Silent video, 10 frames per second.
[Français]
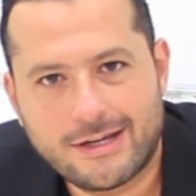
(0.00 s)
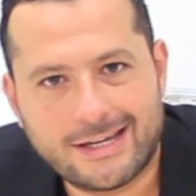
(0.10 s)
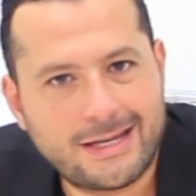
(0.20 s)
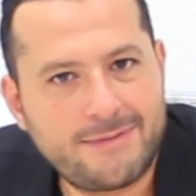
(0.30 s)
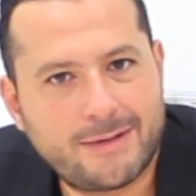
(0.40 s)

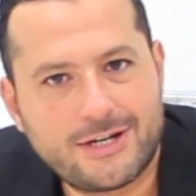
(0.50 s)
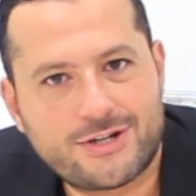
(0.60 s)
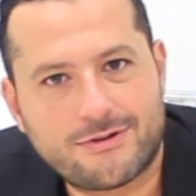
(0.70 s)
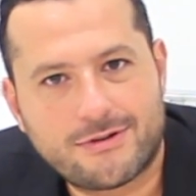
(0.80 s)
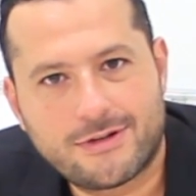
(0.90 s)
rien de bien
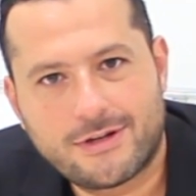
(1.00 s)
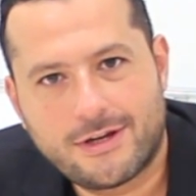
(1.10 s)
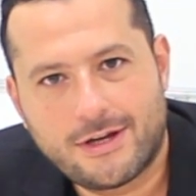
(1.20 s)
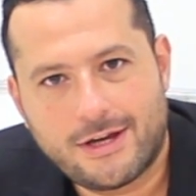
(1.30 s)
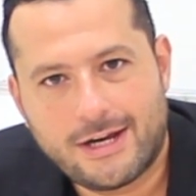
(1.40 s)
méchant.
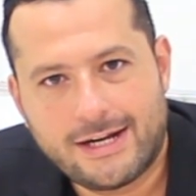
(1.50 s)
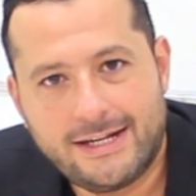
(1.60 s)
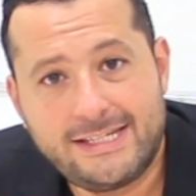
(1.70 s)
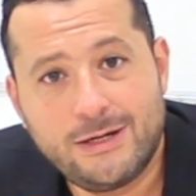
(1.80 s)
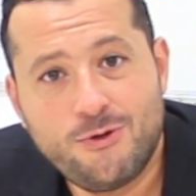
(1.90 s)

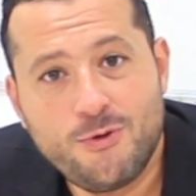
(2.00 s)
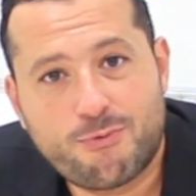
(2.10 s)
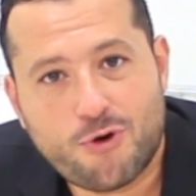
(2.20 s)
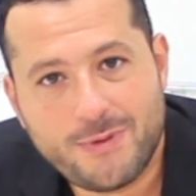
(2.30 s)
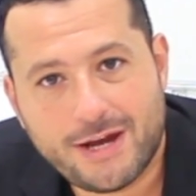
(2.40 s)
Lisez-le une
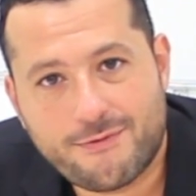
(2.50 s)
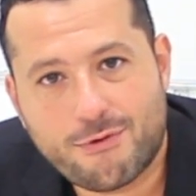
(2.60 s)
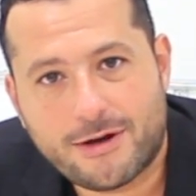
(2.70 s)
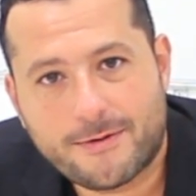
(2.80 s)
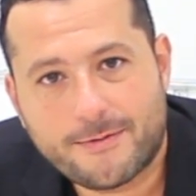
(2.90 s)
première
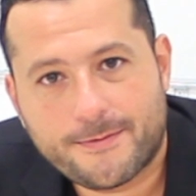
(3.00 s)
fois,